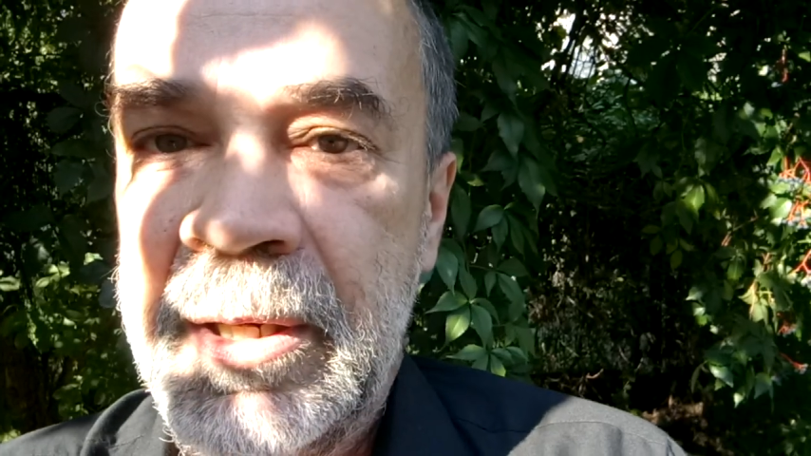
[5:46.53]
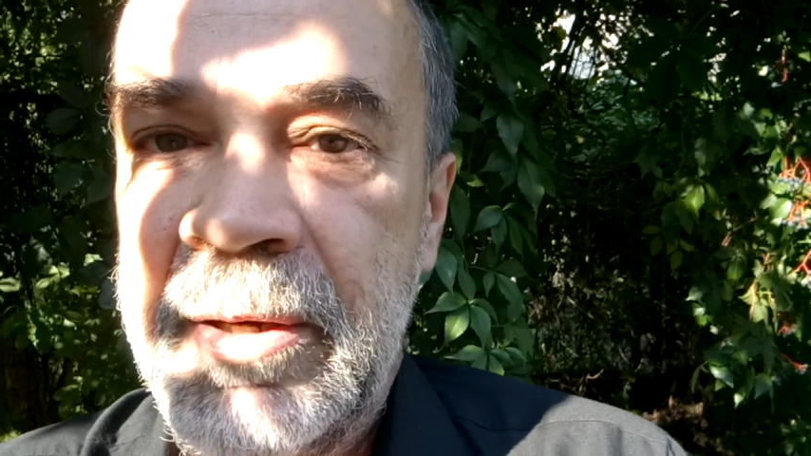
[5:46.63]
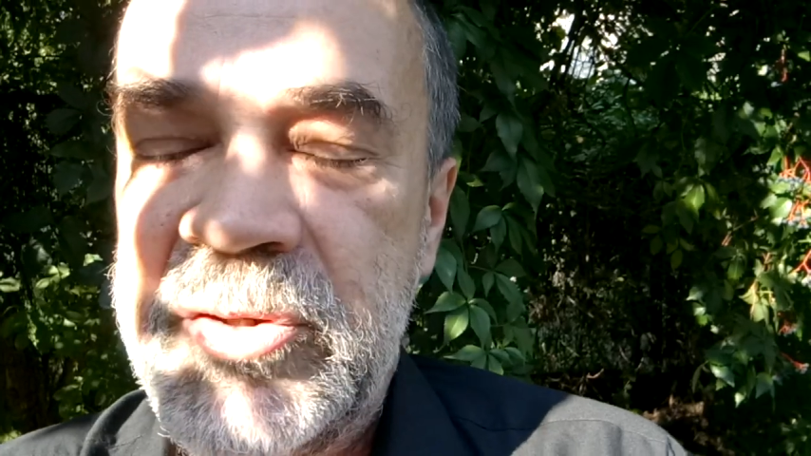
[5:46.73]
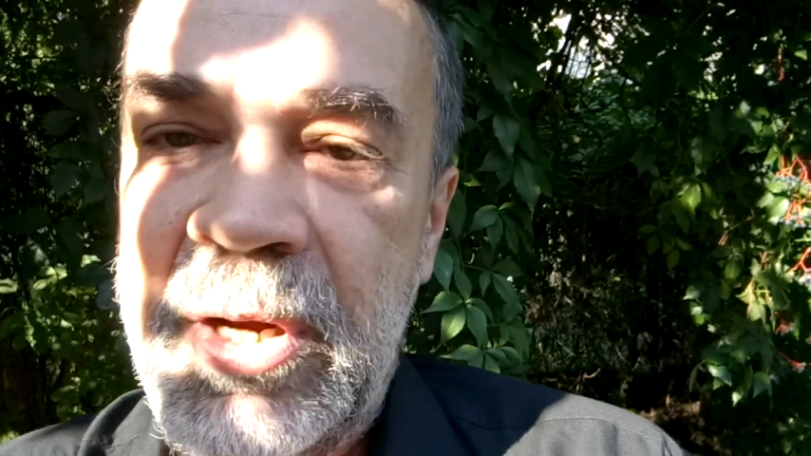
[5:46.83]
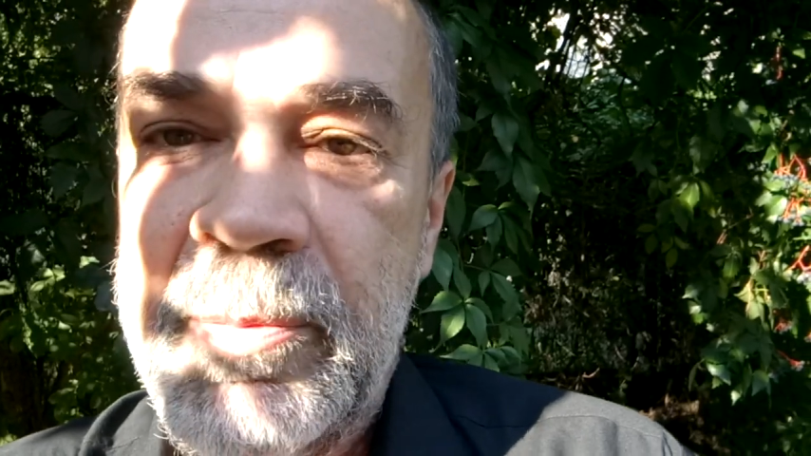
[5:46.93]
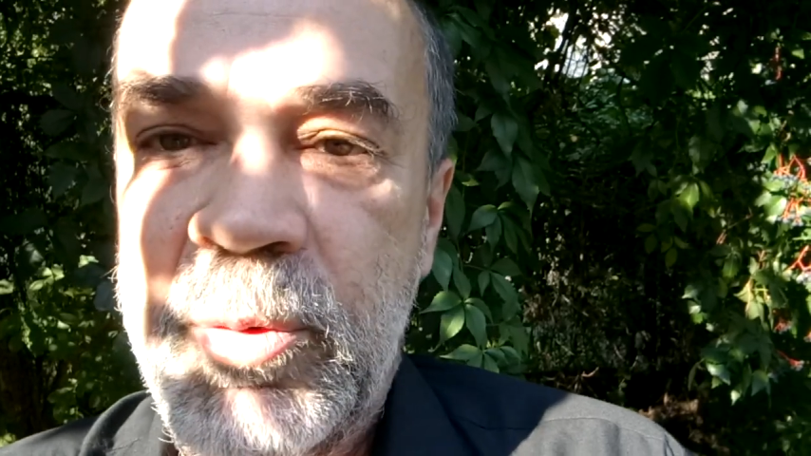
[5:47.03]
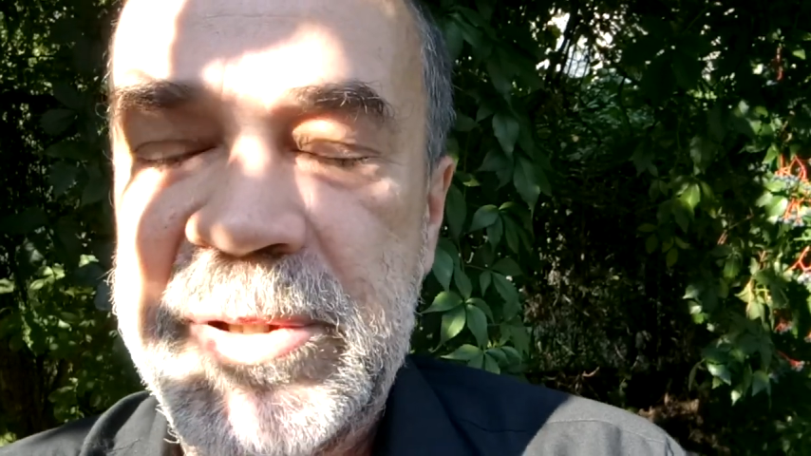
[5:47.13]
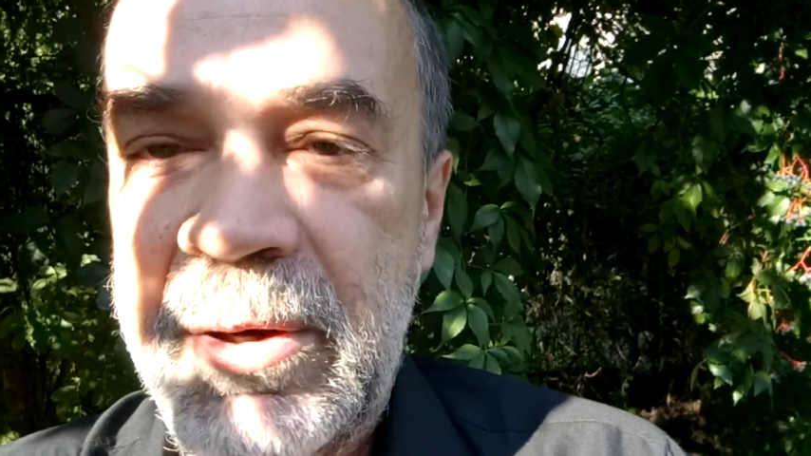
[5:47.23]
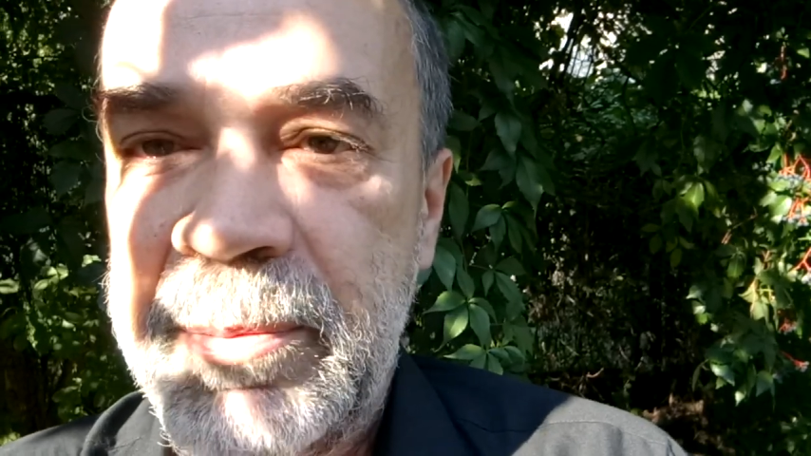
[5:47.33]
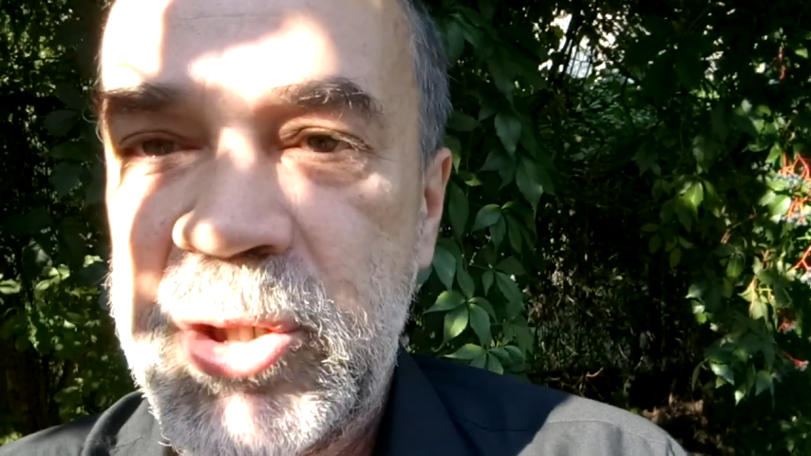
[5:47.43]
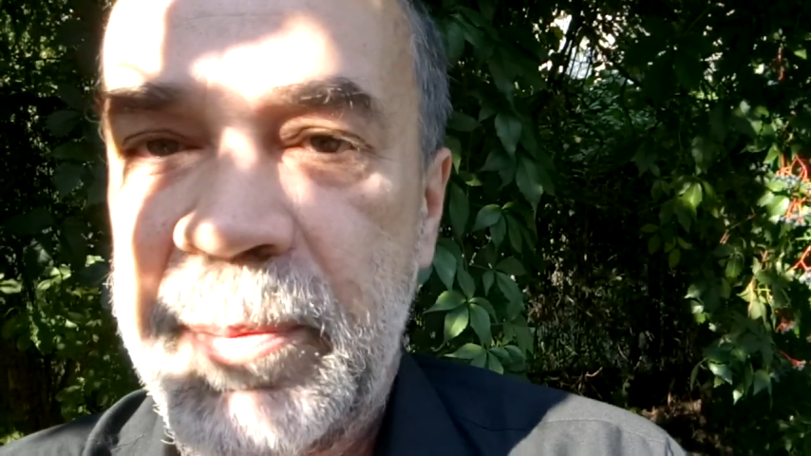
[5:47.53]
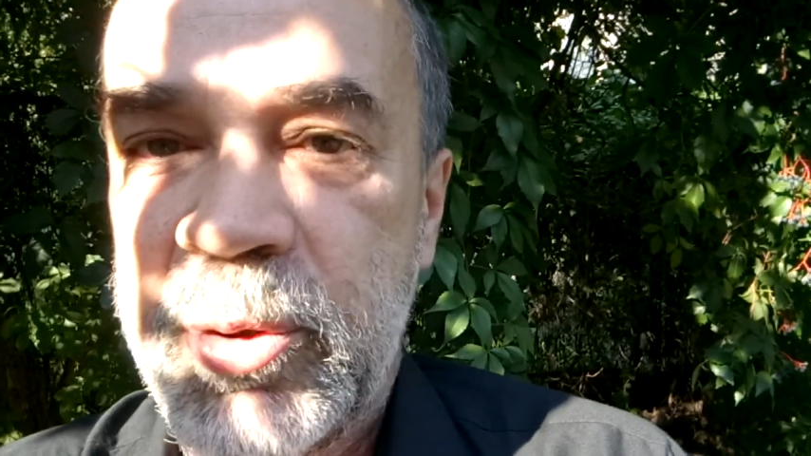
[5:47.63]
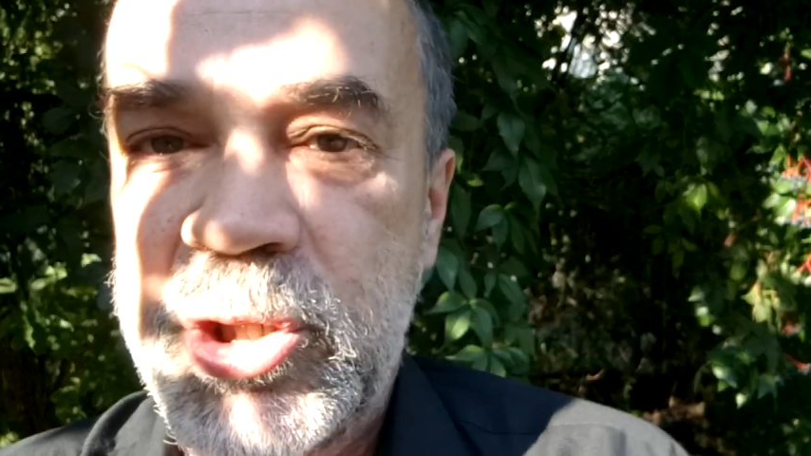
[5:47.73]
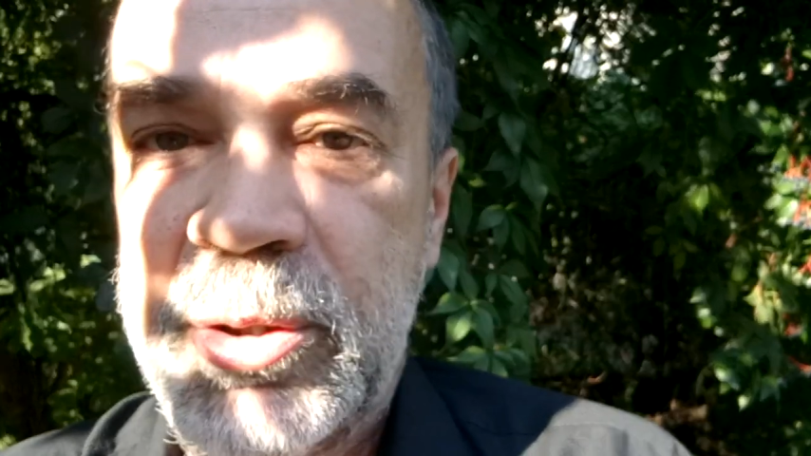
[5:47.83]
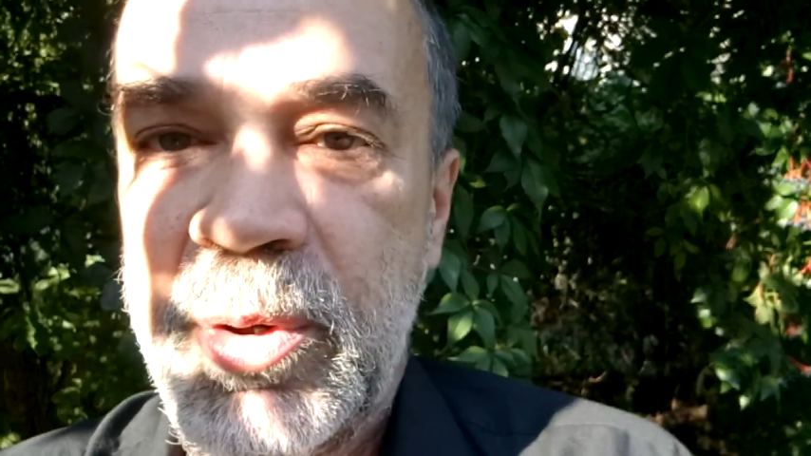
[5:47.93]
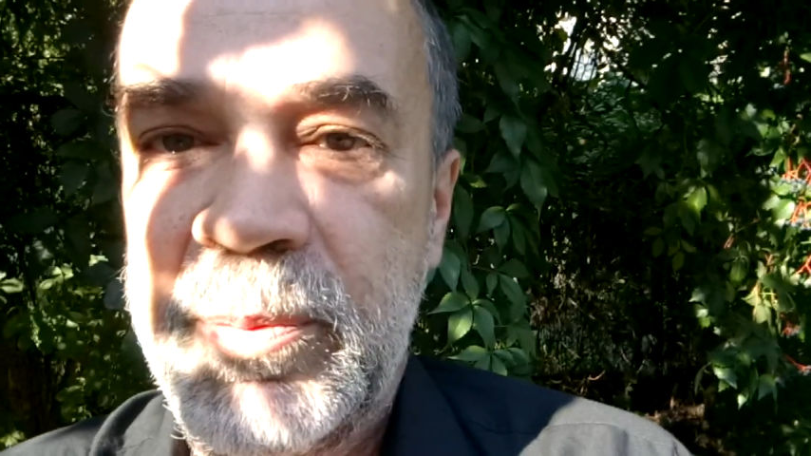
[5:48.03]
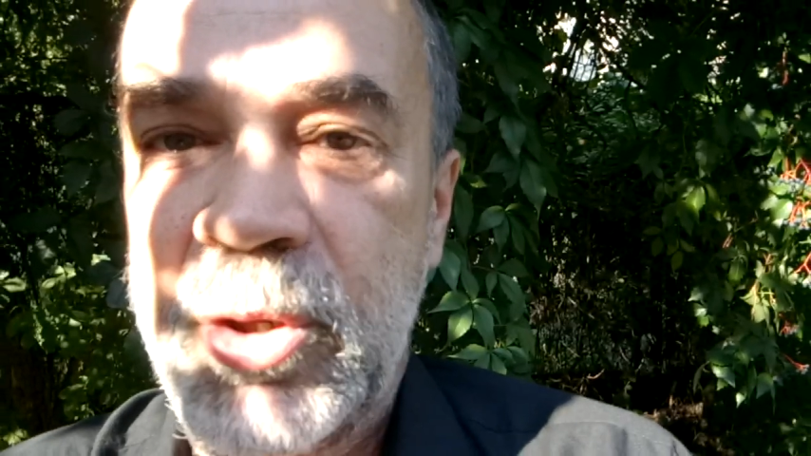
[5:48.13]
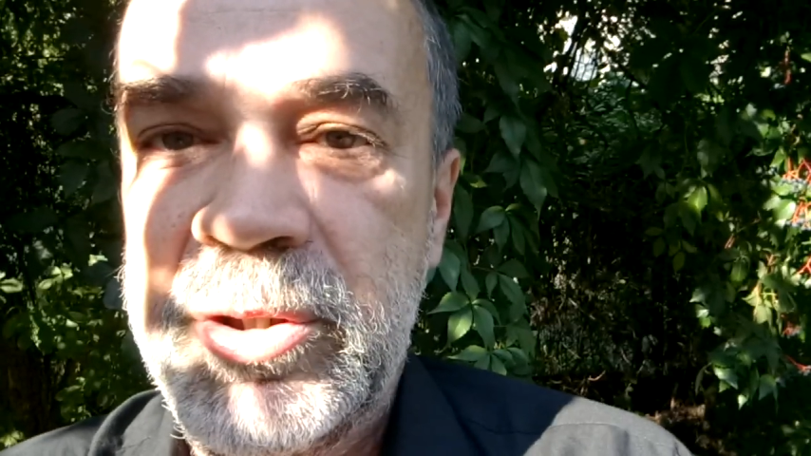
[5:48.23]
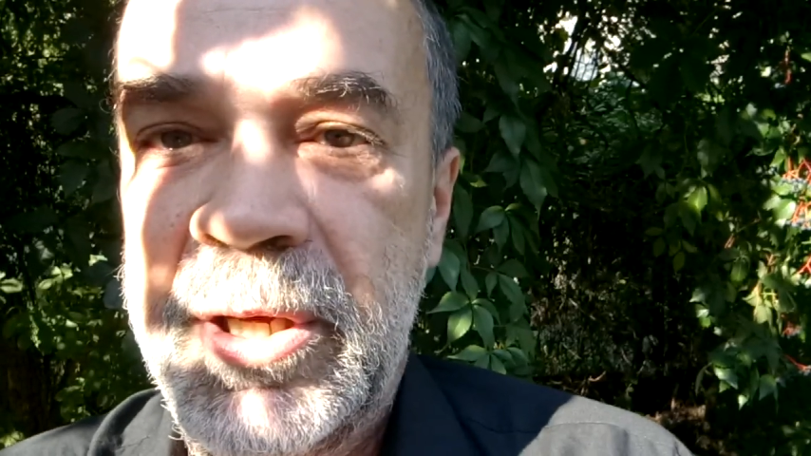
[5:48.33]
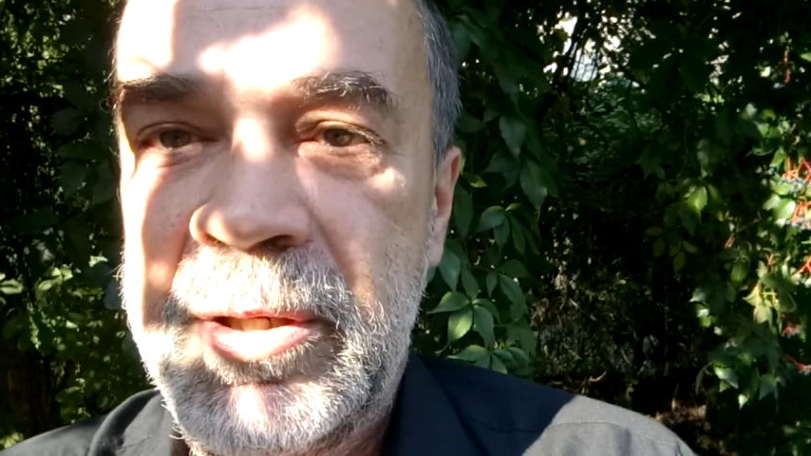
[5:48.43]
Wstałem, ubrałem się, poszedłem
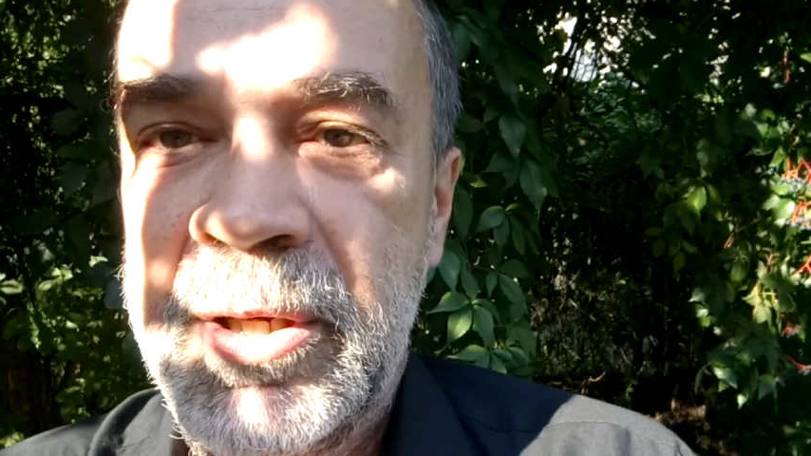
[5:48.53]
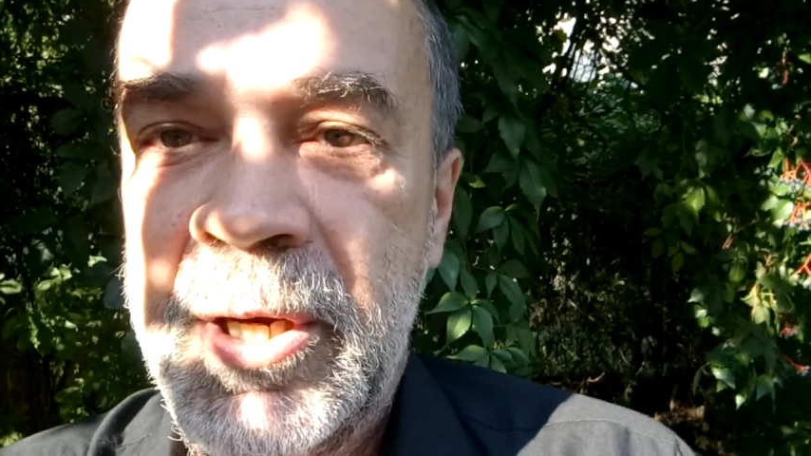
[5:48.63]
do niej,